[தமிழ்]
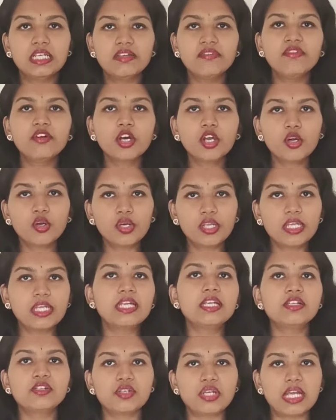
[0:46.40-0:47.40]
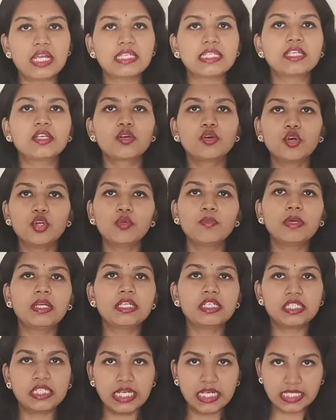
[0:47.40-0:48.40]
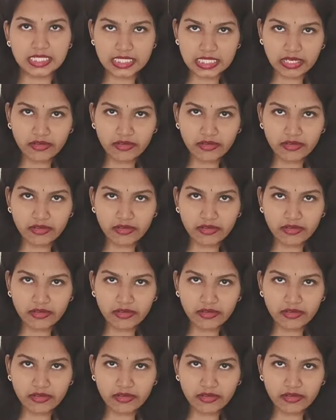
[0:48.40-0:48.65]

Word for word: இவங்களுடைய ஷேர்ஸை கோல்ட்மேன் சாக்ஸ்